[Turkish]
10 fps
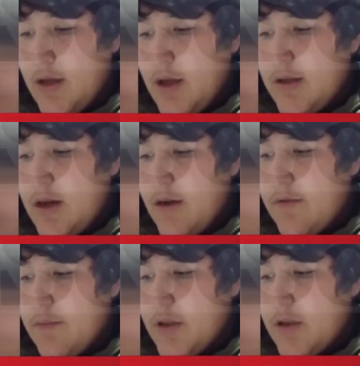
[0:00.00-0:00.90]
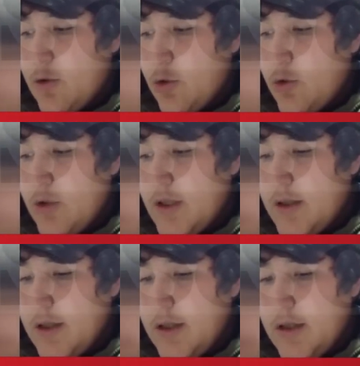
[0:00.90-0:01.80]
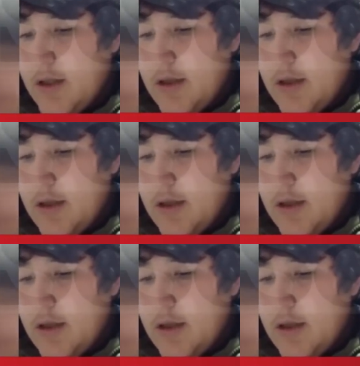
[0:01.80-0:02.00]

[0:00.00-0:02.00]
etrafımdaki kötü niyetli